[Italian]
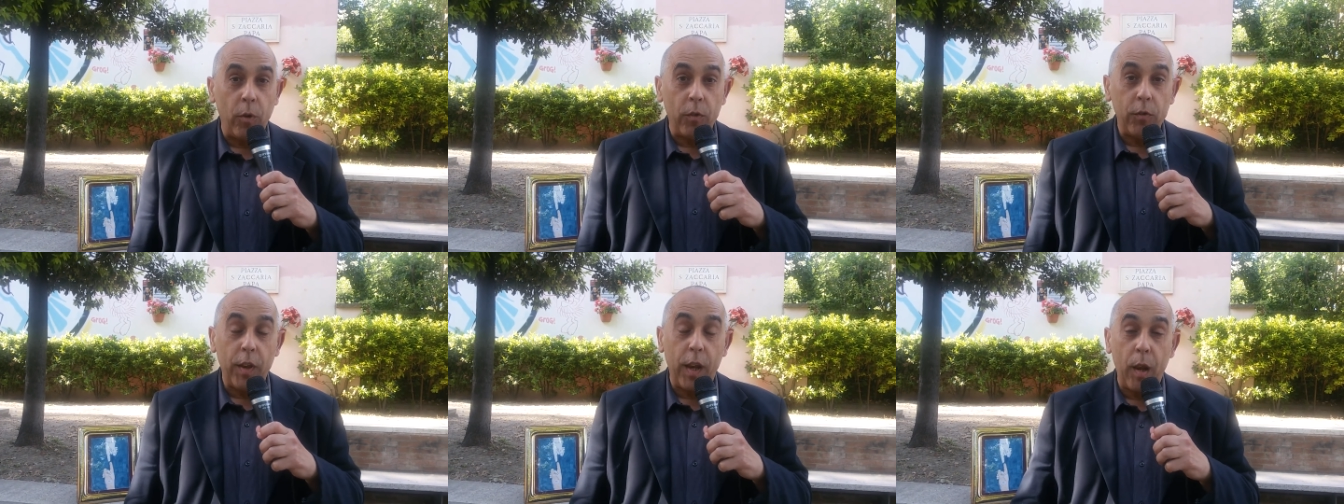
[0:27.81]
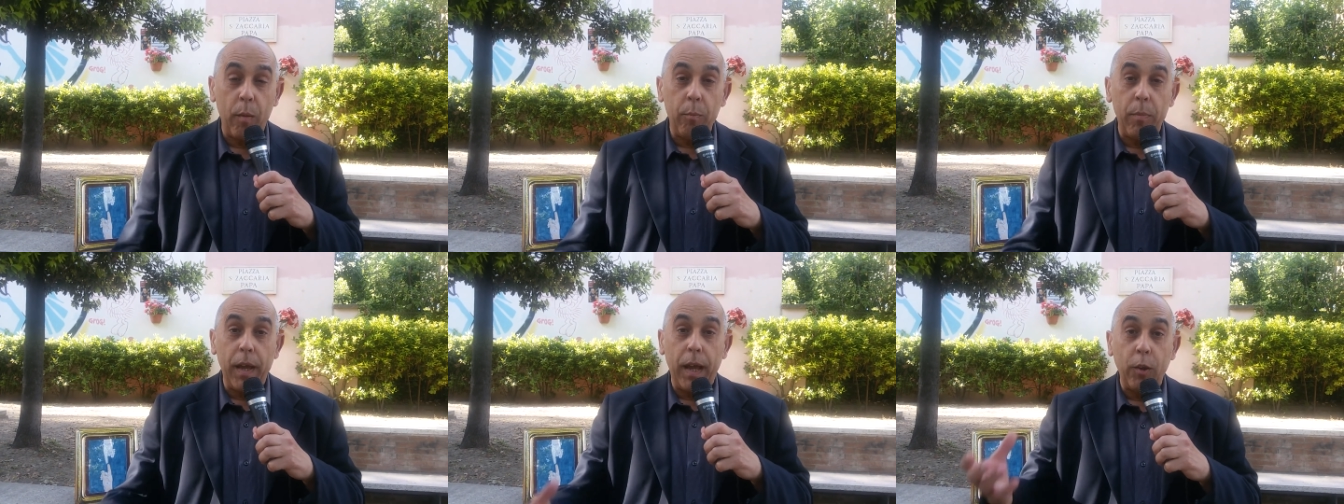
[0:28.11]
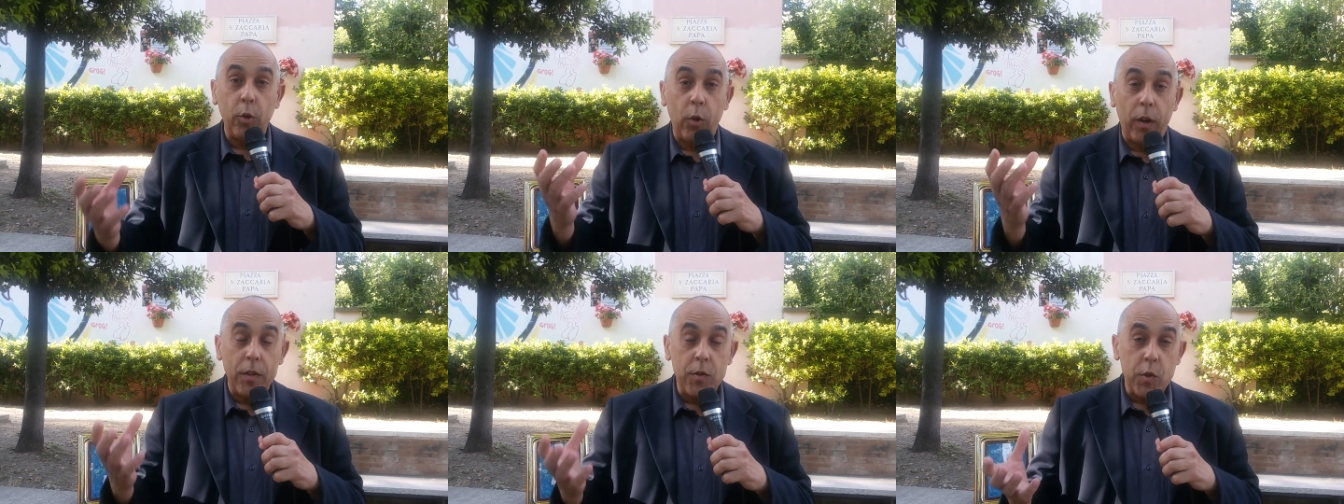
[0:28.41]
sarebbe
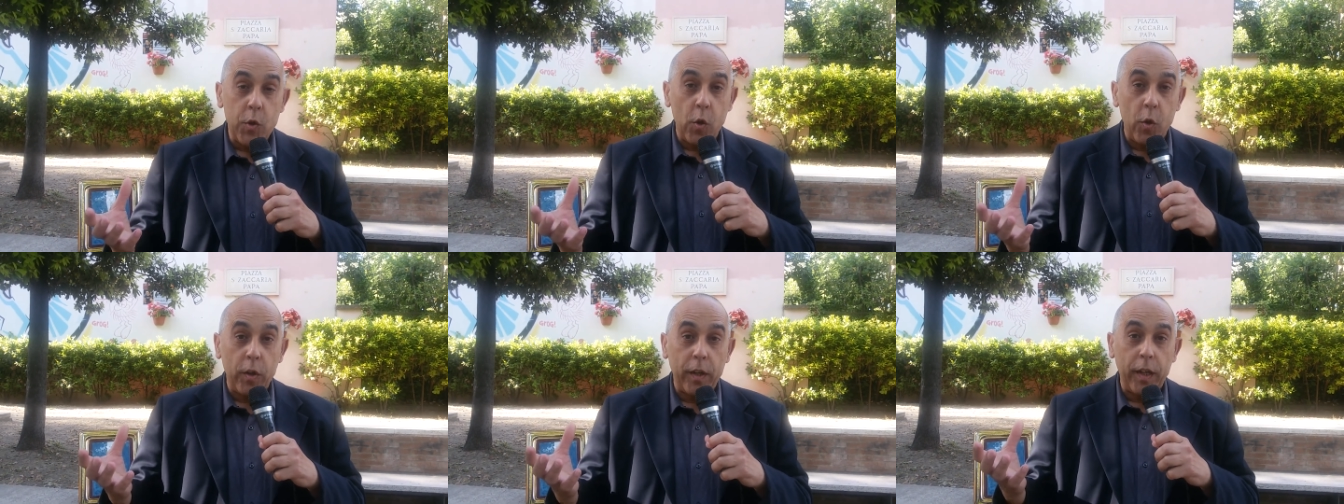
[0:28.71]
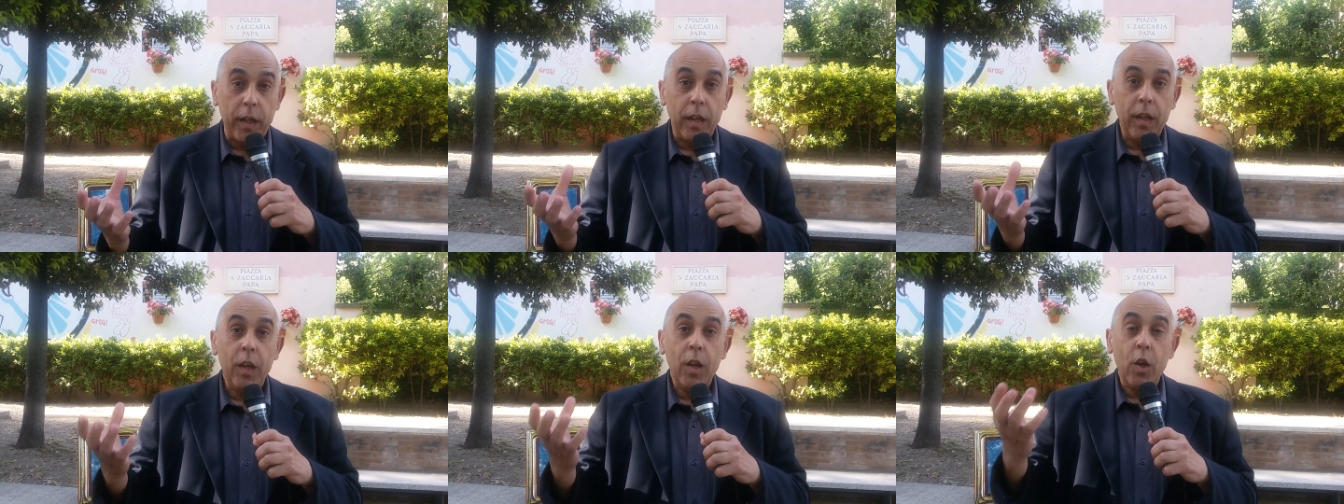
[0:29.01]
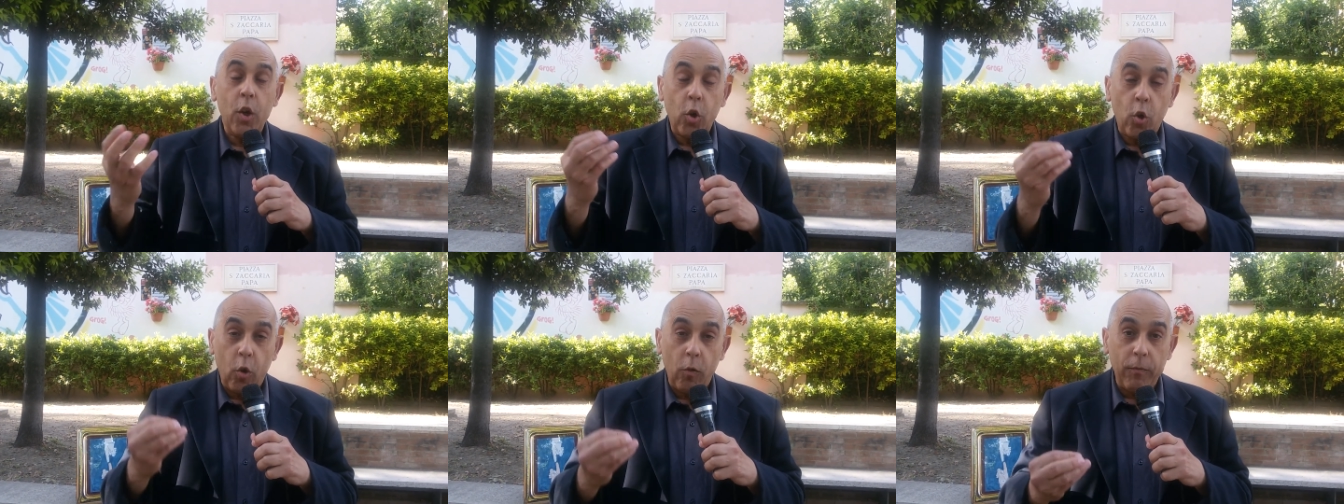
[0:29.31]
adorazione,
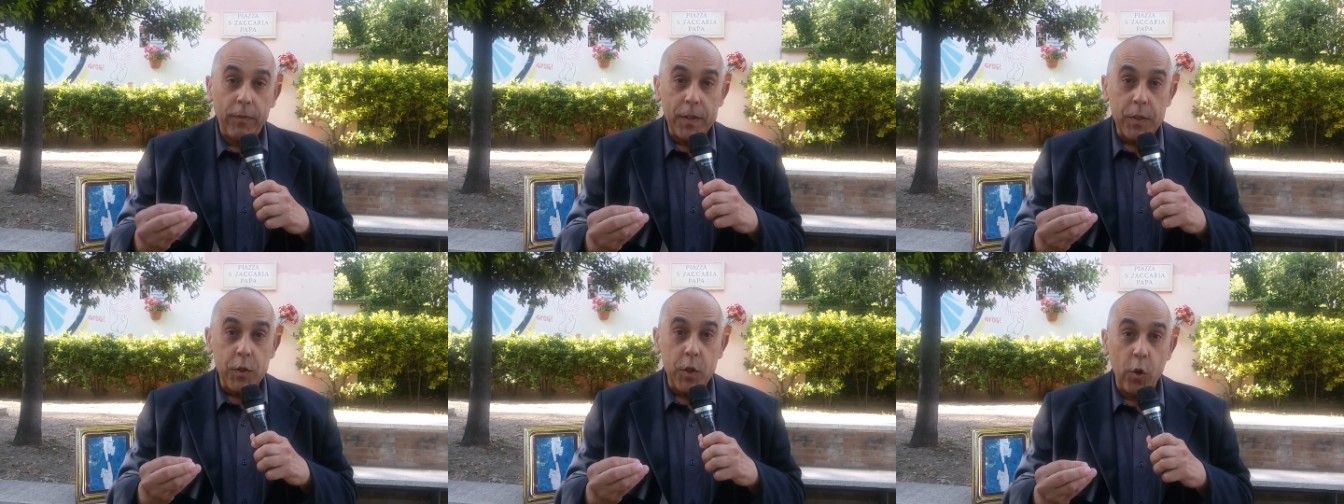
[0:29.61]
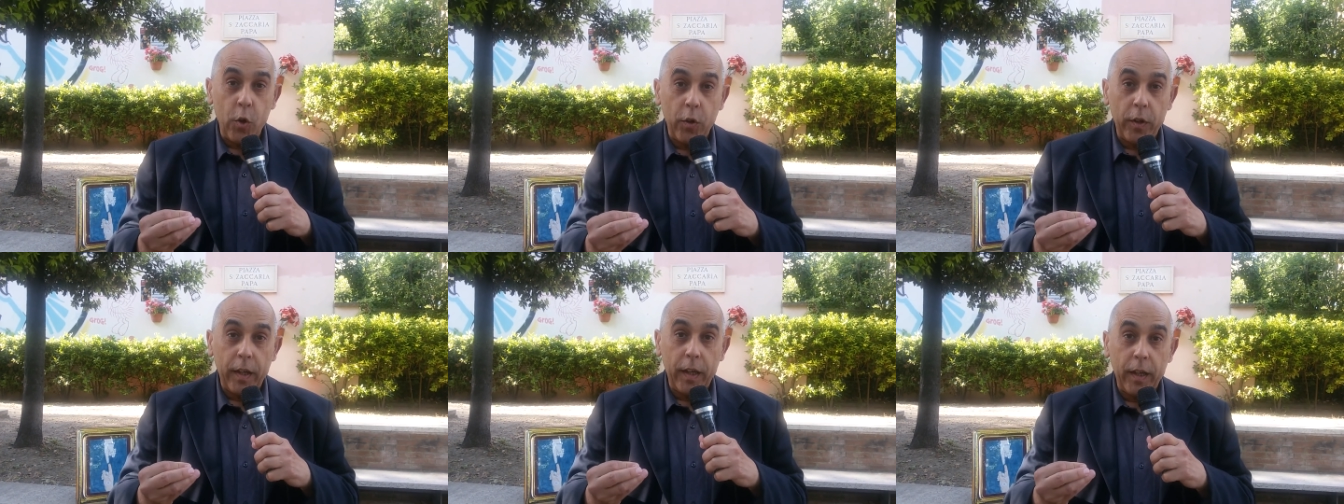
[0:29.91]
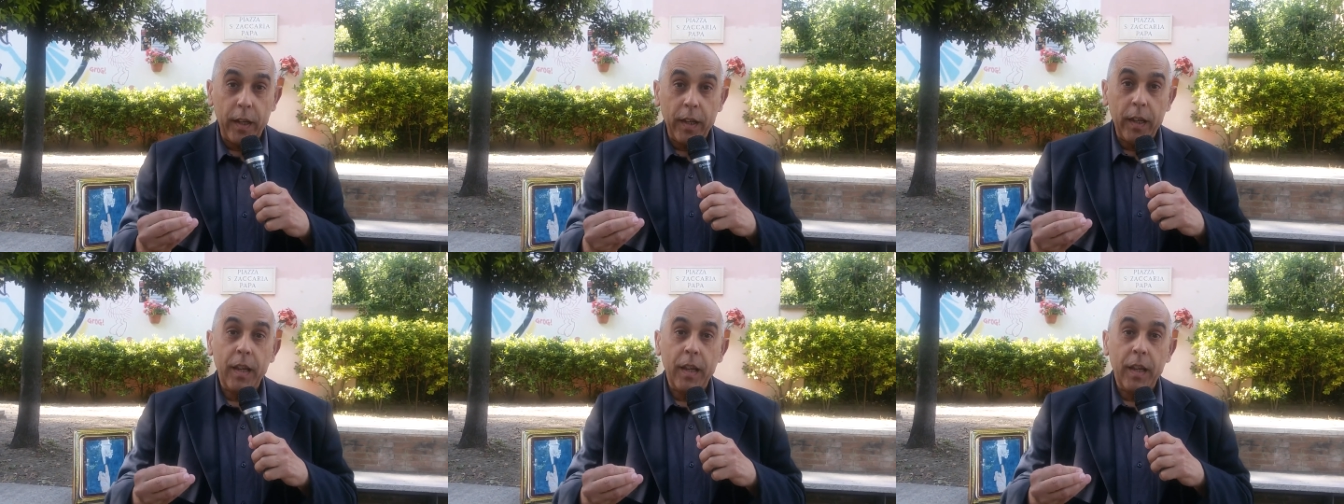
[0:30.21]
confessione,